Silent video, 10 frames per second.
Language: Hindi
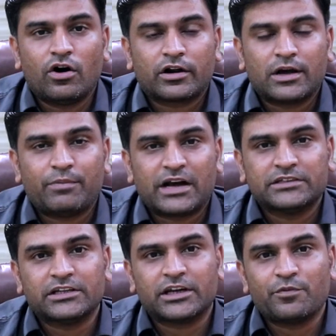और कब
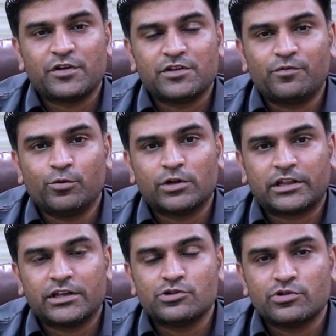पाकिस्तान के पास इन्फ्लूज
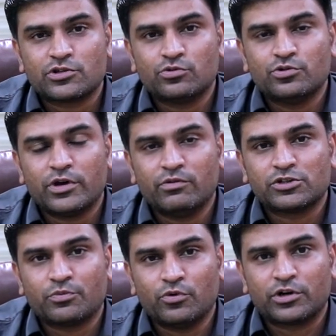आते हैं जो इसको जो है
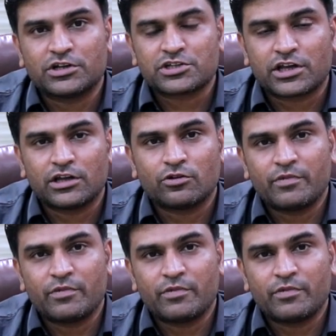वो सपोर्ट कर सके